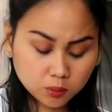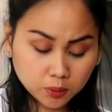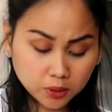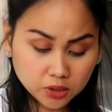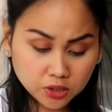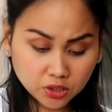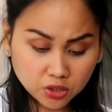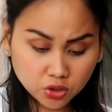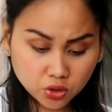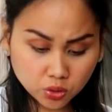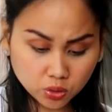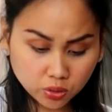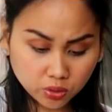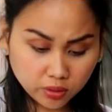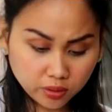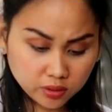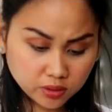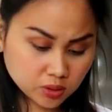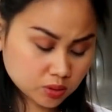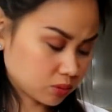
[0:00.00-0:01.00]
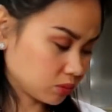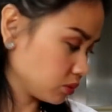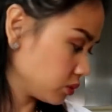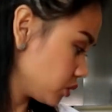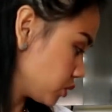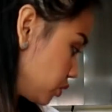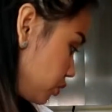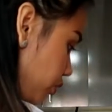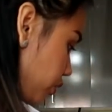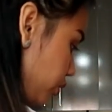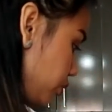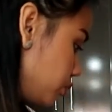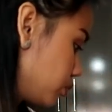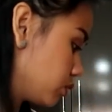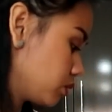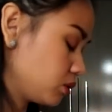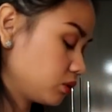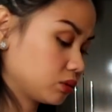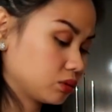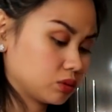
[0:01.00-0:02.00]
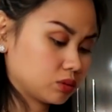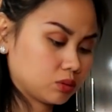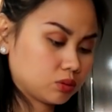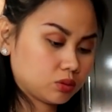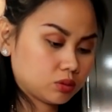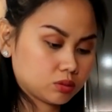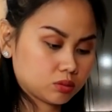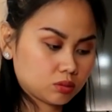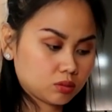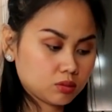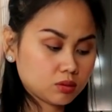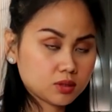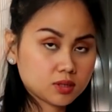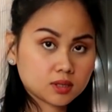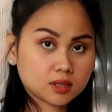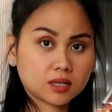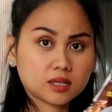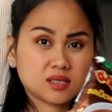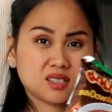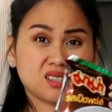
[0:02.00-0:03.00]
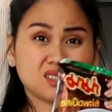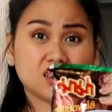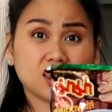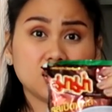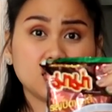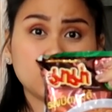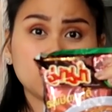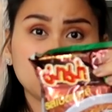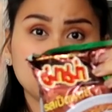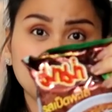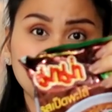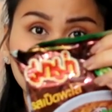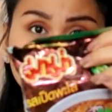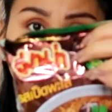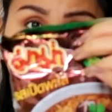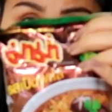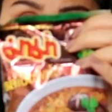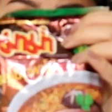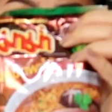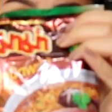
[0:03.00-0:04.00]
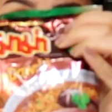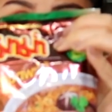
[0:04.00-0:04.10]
ko man si Joyce kung gusto niyo yung noodles. Kasi isa lang to eh.